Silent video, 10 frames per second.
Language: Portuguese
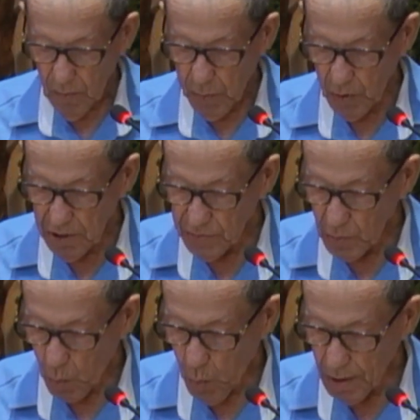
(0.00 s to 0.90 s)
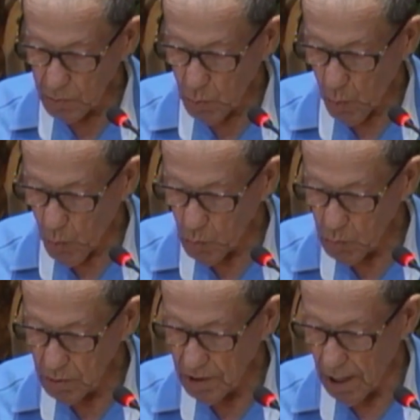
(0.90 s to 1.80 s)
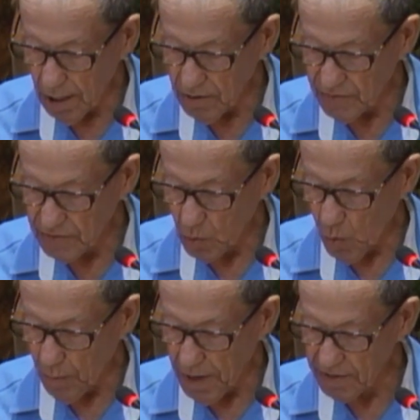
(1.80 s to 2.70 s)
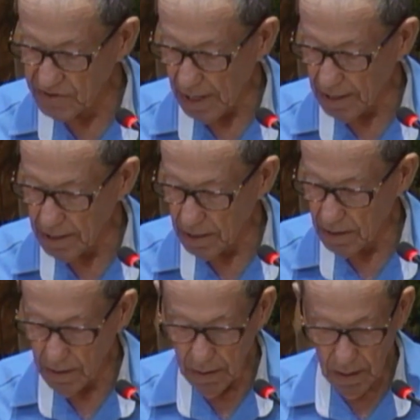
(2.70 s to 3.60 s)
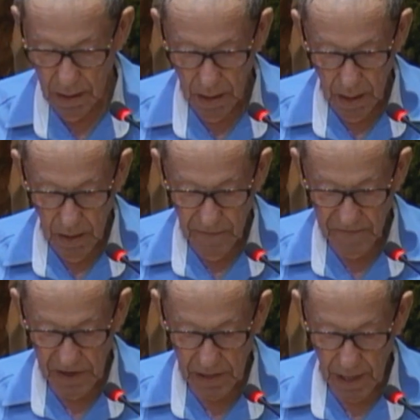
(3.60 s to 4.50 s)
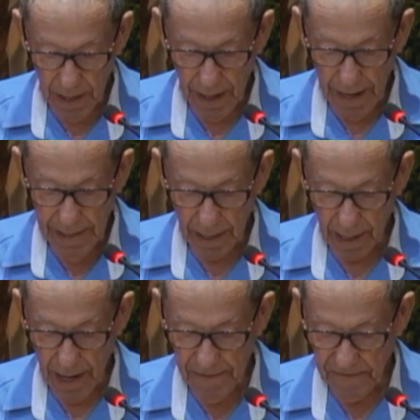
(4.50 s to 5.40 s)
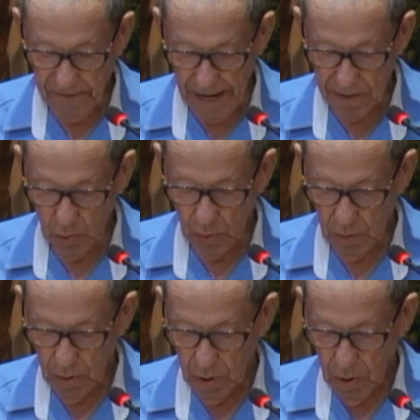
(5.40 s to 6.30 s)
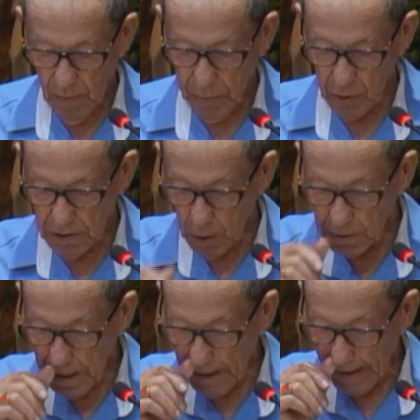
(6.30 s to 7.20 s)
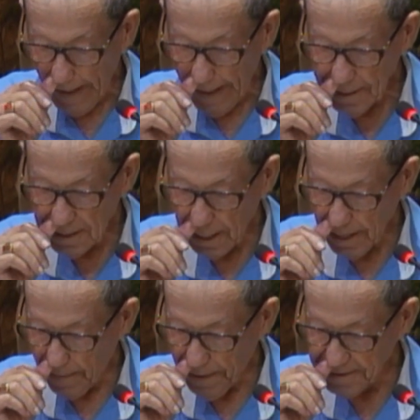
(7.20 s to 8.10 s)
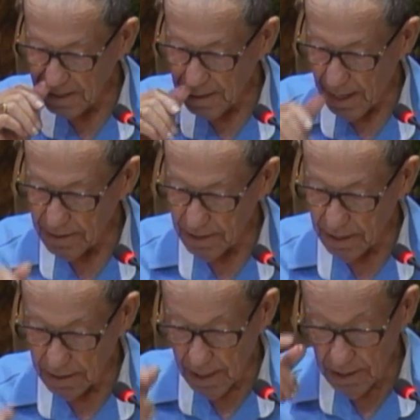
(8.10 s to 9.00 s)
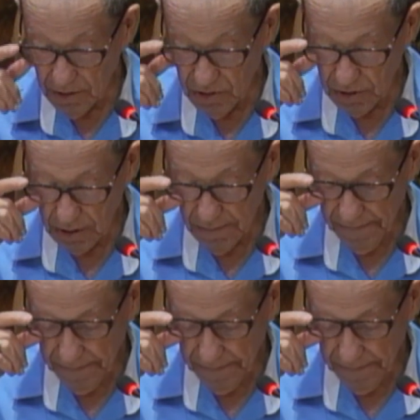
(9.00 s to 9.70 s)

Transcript: Por isso, quando um deles começa a ler, fica enraivado por não ter esta capacidade que tens.